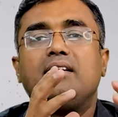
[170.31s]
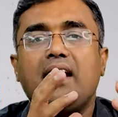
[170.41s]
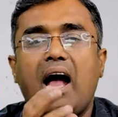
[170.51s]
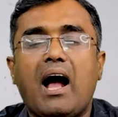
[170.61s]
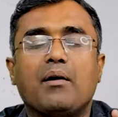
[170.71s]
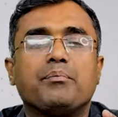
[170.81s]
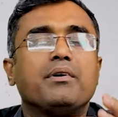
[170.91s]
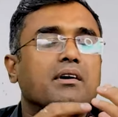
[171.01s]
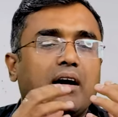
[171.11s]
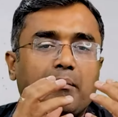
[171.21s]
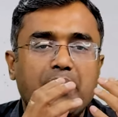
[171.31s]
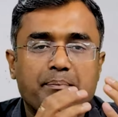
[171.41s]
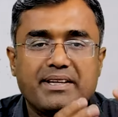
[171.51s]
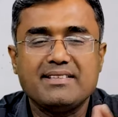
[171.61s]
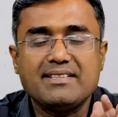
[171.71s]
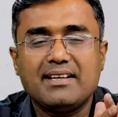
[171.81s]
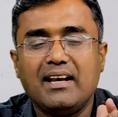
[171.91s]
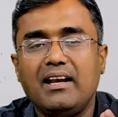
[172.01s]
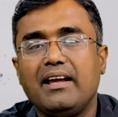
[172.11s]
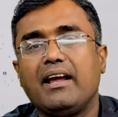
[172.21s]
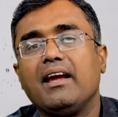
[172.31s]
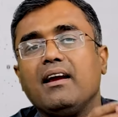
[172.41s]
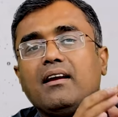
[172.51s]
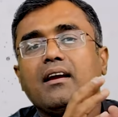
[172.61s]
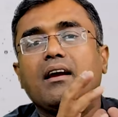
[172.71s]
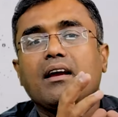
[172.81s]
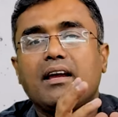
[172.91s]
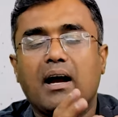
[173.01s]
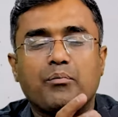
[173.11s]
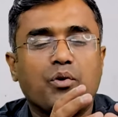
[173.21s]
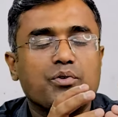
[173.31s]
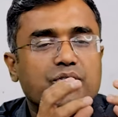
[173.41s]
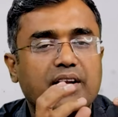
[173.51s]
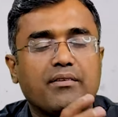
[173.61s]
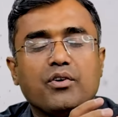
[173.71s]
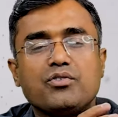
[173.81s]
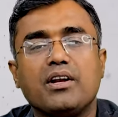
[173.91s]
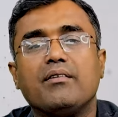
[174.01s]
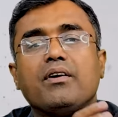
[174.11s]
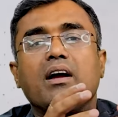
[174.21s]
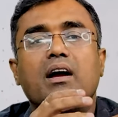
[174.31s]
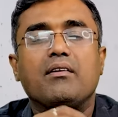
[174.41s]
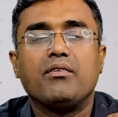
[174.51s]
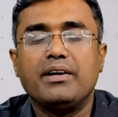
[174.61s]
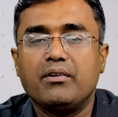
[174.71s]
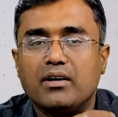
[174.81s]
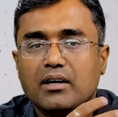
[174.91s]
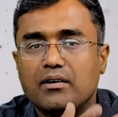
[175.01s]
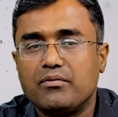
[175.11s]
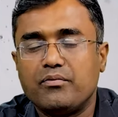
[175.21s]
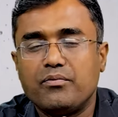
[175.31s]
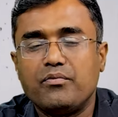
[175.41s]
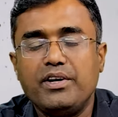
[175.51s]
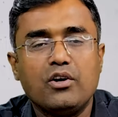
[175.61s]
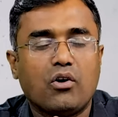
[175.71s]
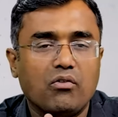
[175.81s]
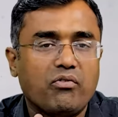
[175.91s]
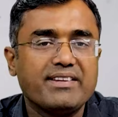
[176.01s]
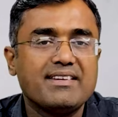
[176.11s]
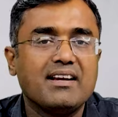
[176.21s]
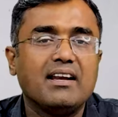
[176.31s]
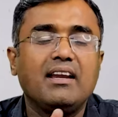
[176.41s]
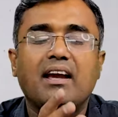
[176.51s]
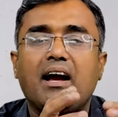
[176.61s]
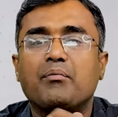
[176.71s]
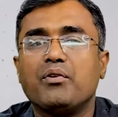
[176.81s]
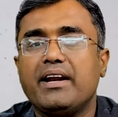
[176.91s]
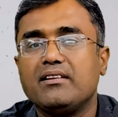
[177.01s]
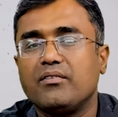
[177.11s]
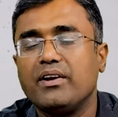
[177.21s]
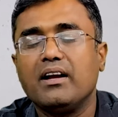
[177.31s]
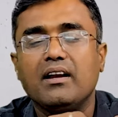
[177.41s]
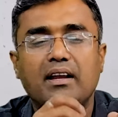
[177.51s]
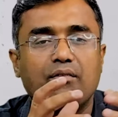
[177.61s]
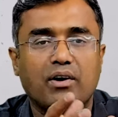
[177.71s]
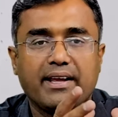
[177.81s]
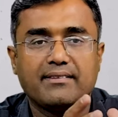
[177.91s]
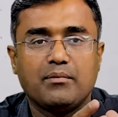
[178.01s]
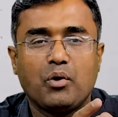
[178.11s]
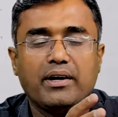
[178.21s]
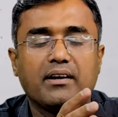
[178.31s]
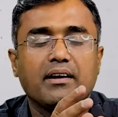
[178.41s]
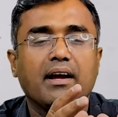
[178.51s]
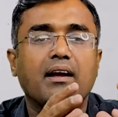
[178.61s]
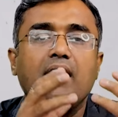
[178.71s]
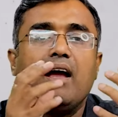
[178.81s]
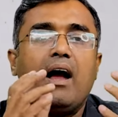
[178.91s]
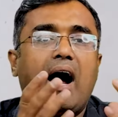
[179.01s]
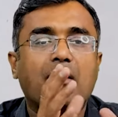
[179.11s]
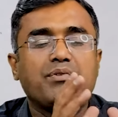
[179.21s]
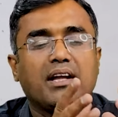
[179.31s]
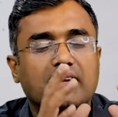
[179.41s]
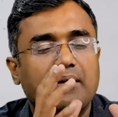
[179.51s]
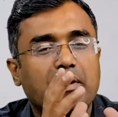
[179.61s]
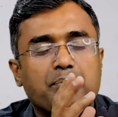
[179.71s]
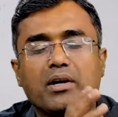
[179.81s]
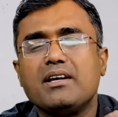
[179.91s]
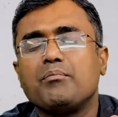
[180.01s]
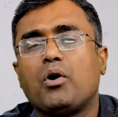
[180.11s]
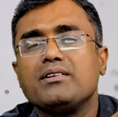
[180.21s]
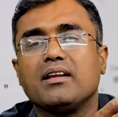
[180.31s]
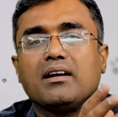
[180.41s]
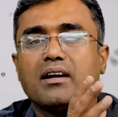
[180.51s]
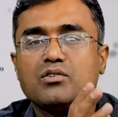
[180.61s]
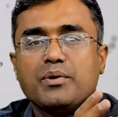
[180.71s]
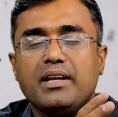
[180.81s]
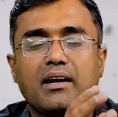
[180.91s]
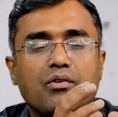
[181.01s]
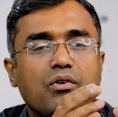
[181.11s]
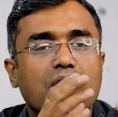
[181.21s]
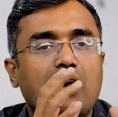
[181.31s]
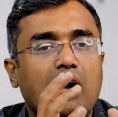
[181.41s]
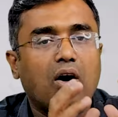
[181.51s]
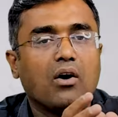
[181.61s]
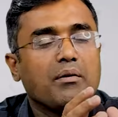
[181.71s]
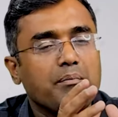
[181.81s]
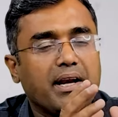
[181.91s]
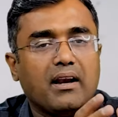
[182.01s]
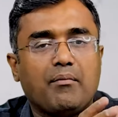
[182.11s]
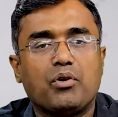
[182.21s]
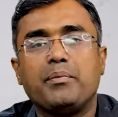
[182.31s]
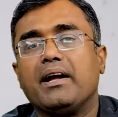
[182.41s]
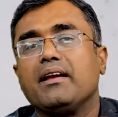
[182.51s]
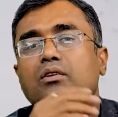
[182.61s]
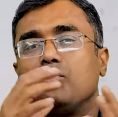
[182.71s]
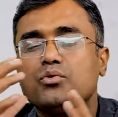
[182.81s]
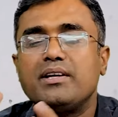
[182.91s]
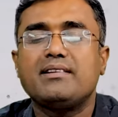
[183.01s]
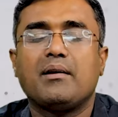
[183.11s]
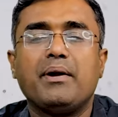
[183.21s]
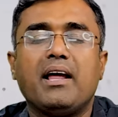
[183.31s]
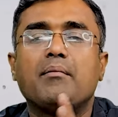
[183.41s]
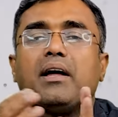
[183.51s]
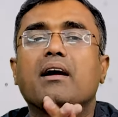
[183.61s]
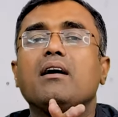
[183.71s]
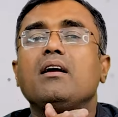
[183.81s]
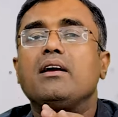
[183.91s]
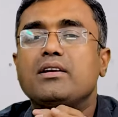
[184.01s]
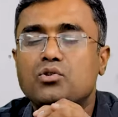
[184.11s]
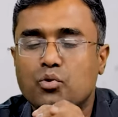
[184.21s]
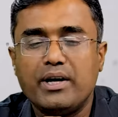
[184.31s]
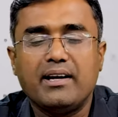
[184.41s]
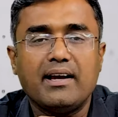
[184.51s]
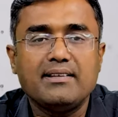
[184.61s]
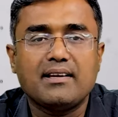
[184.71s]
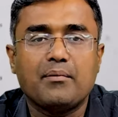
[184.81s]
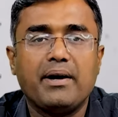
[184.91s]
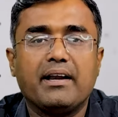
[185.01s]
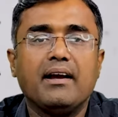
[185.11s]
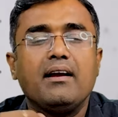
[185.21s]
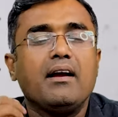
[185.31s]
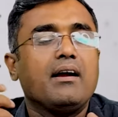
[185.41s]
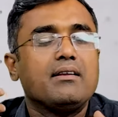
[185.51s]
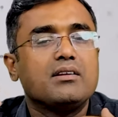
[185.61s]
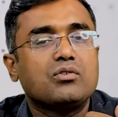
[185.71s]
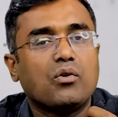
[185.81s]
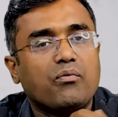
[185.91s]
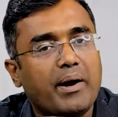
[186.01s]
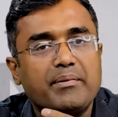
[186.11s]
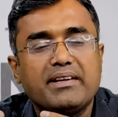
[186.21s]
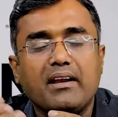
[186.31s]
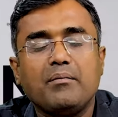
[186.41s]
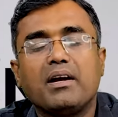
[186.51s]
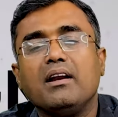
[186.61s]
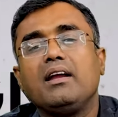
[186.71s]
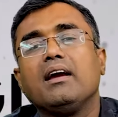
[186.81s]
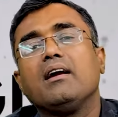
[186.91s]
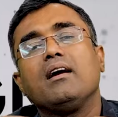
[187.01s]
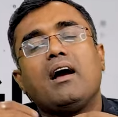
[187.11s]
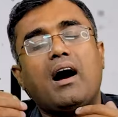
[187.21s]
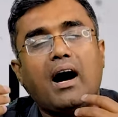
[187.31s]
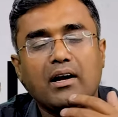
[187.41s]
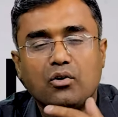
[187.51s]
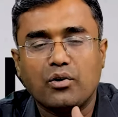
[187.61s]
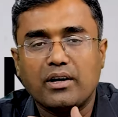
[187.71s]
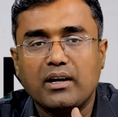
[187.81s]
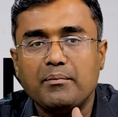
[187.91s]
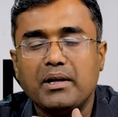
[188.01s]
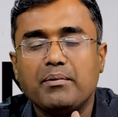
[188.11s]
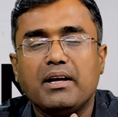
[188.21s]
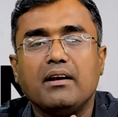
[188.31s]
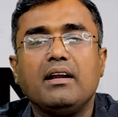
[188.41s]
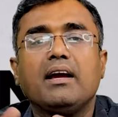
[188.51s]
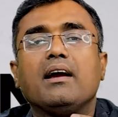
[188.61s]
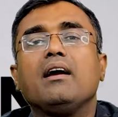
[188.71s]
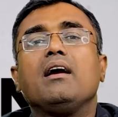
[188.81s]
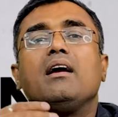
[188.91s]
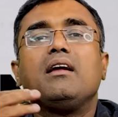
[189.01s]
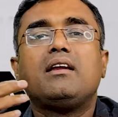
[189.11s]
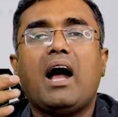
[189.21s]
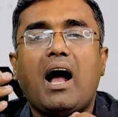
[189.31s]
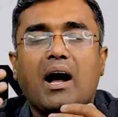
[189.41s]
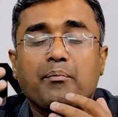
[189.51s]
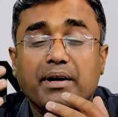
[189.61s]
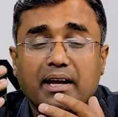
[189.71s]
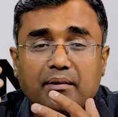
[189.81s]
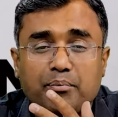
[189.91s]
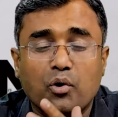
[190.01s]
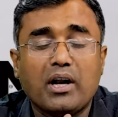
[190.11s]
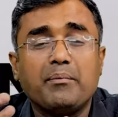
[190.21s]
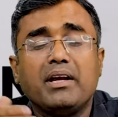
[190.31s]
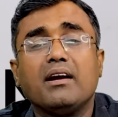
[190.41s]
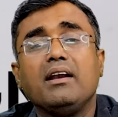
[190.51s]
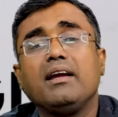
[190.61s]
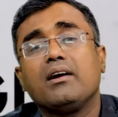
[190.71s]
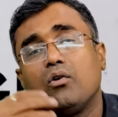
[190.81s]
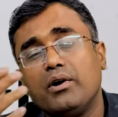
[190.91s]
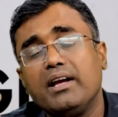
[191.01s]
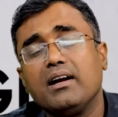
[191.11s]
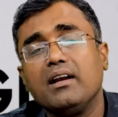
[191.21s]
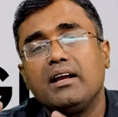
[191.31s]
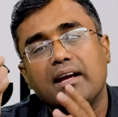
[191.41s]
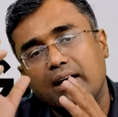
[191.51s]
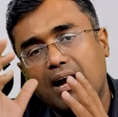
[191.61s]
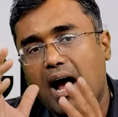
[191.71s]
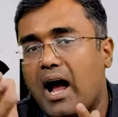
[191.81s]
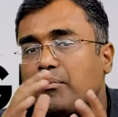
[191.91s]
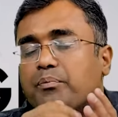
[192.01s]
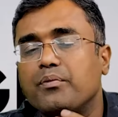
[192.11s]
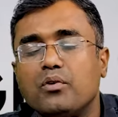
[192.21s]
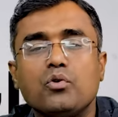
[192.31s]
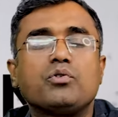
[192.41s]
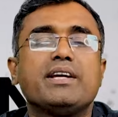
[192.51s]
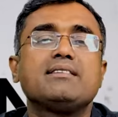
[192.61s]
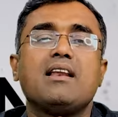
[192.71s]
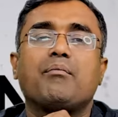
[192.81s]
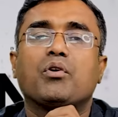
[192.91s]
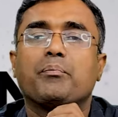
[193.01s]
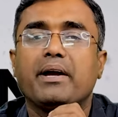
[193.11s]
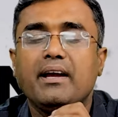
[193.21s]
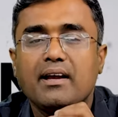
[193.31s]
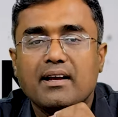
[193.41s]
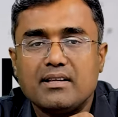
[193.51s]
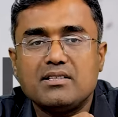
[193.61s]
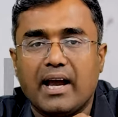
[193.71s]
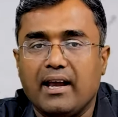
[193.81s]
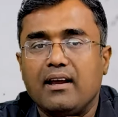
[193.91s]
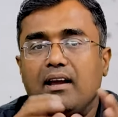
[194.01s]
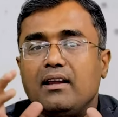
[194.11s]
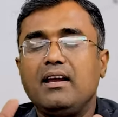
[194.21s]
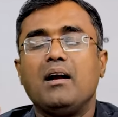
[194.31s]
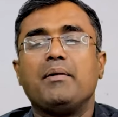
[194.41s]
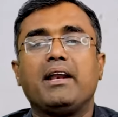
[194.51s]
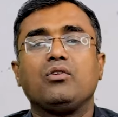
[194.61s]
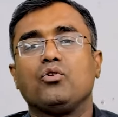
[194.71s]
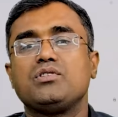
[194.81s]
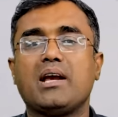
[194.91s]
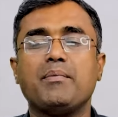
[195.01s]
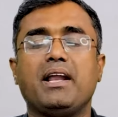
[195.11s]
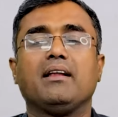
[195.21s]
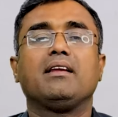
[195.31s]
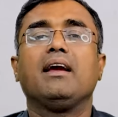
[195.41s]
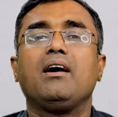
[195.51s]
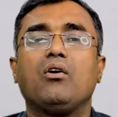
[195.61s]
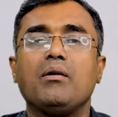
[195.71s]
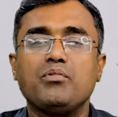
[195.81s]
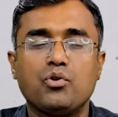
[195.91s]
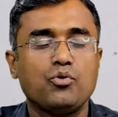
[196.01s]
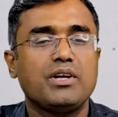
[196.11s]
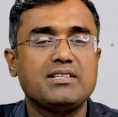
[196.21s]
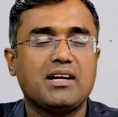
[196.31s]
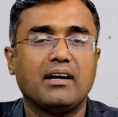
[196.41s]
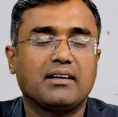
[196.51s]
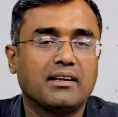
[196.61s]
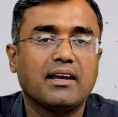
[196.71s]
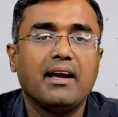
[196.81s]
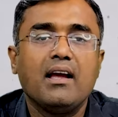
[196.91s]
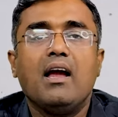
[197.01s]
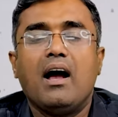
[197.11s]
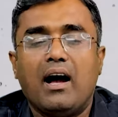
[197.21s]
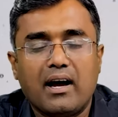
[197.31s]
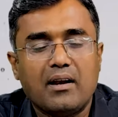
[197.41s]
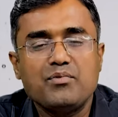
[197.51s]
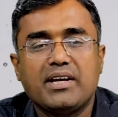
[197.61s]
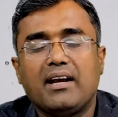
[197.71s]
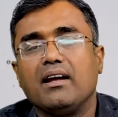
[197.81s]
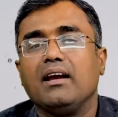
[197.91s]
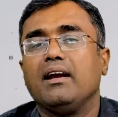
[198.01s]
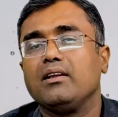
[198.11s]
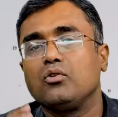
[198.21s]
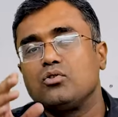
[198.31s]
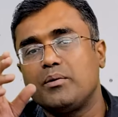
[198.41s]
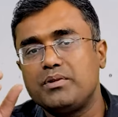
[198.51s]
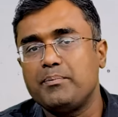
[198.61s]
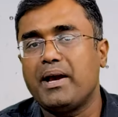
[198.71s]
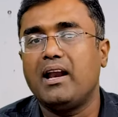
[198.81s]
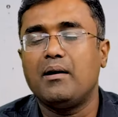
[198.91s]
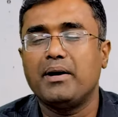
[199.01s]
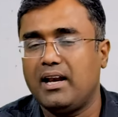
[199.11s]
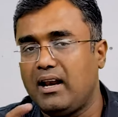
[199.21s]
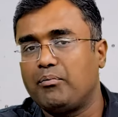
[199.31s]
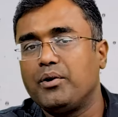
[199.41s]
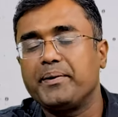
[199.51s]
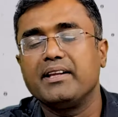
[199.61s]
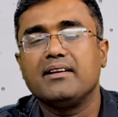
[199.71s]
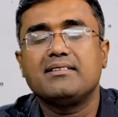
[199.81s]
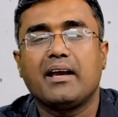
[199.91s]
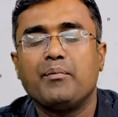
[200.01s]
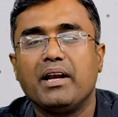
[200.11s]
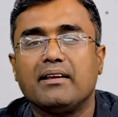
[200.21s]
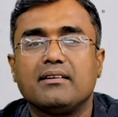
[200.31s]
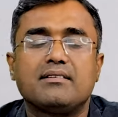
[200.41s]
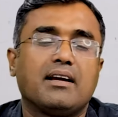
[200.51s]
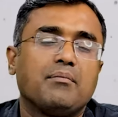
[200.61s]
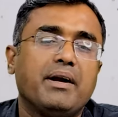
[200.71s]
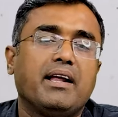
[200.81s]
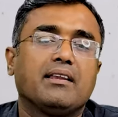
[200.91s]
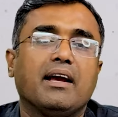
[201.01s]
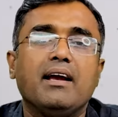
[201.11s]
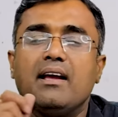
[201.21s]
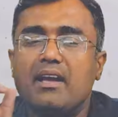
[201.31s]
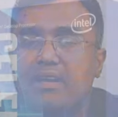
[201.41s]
या आप अपने बिजनेस के लिए ले रहे हैं कि आपको सिर्फ और सिर्फ वीडियो कॉन्फ्रेंसिंग करनी है आपको नेट सर्फिंग करनी है वर्ड एक्सेल पॉइंट करना है आप चाहते हैं मैं बजट बहुत ज्यादा खर्च भी नहीं करूं और मेरा लैपटॉप भी आ जाए दूसरा सेगमेंट है हमारा स्टूडेंट का ही सेगमेंट है जिसको वेब डिजाइनिंग भी करनी है हार्ड कोर गेमिंग भी करनी है या आपने प्रोग्रामिंग करनी है कोडिंग करनी है आप किस लैपटॉप पे जाएं ये हमारे दो सेगमेंट आते हैं और हम शुरू से स्टार्ट करते हैं अगर हम चेक करेंगे तो सबसे पहला हमारा लैपटॉप के अंदर सेगमेंट सेगमेंट आता है